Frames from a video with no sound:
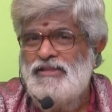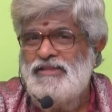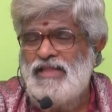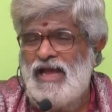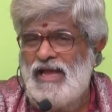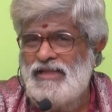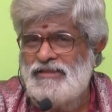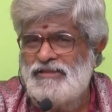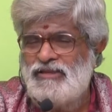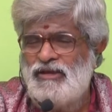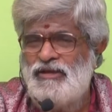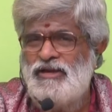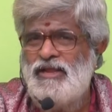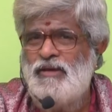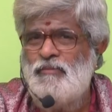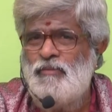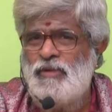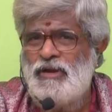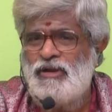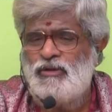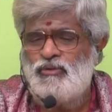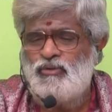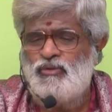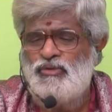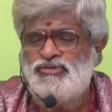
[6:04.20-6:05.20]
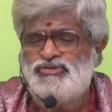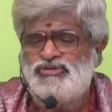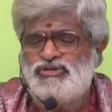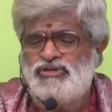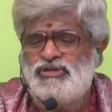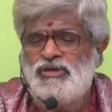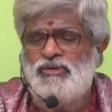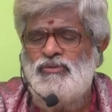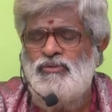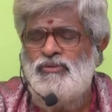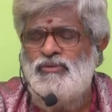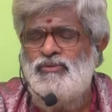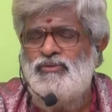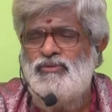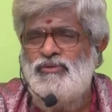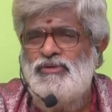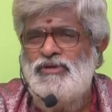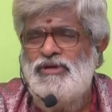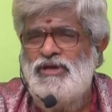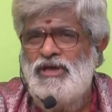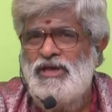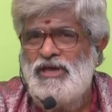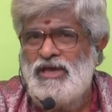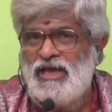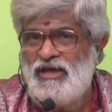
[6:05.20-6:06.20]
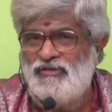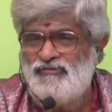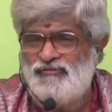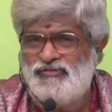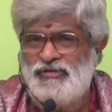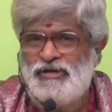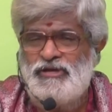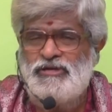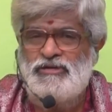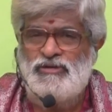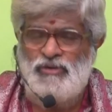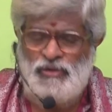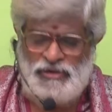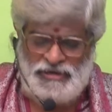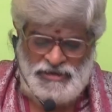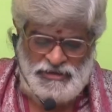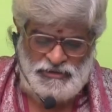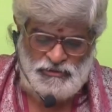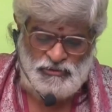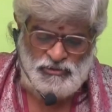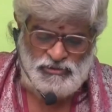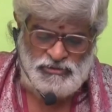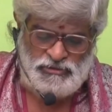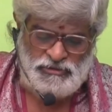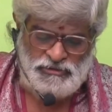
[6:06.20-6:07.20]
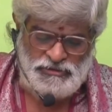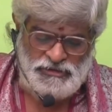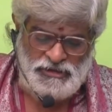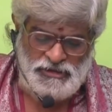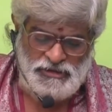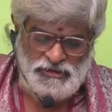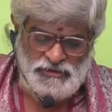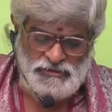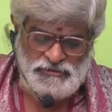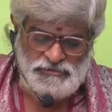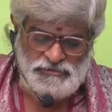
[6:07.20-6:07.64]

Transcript: దాంతోనే మనకు కొంచెం కన్ఫ్యూజన్ అనేది వస్తుంది